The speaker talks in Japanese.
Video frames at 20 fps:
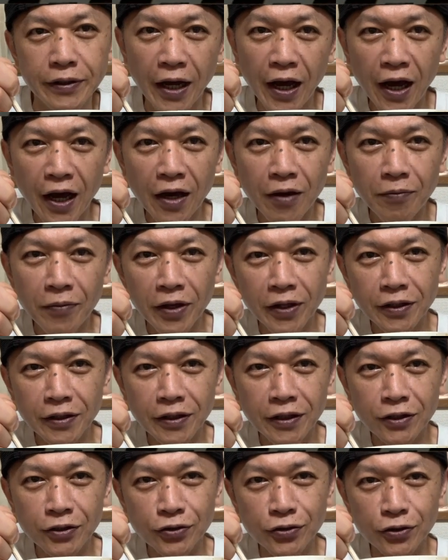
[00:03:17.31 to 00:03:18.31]
ラーメン
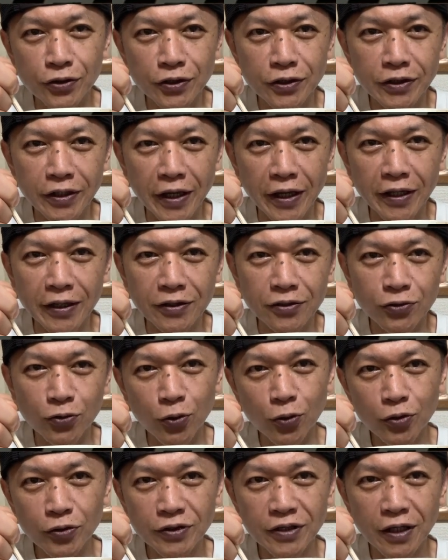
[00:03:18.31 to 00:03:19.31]
について
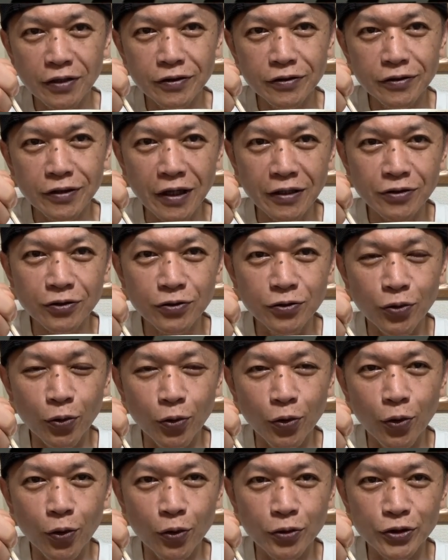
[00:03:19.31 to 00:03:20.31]
創作活
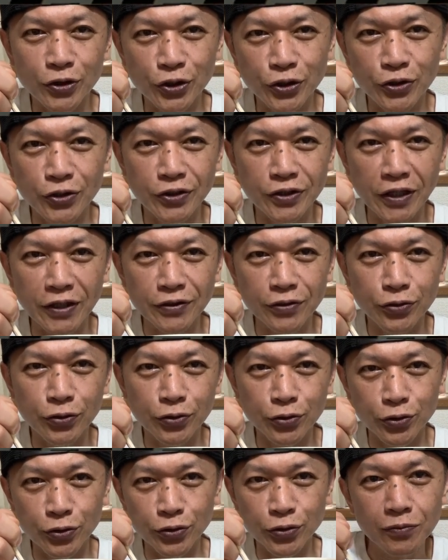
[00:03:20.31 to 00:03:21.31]
動を実践
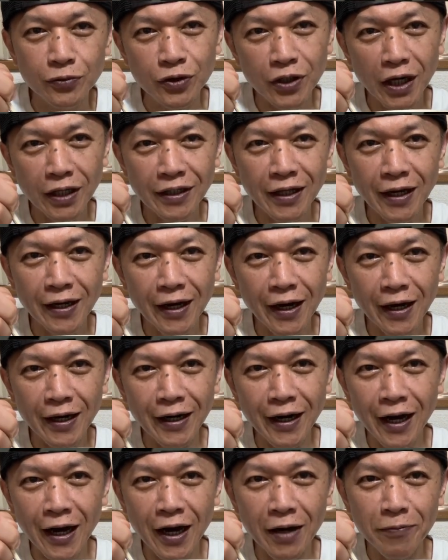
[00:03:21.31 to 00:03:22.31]
する村中
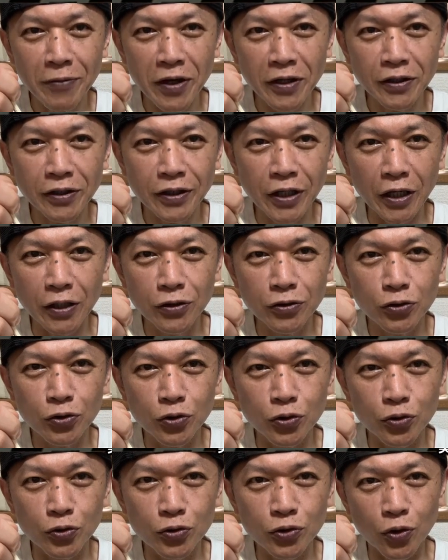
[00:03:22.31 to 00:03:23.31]
ラーメン研
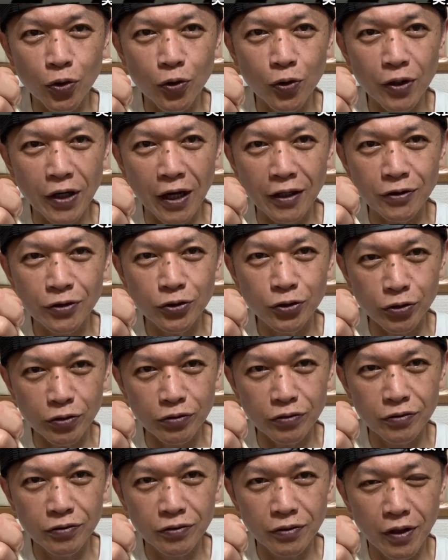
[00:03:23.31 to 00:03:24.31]
究所監
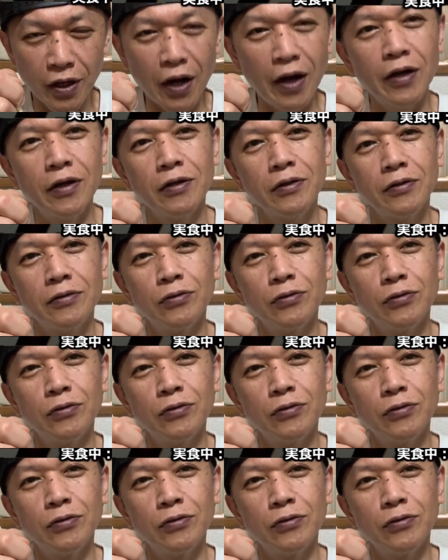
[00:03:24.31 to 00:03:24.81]
修。はい。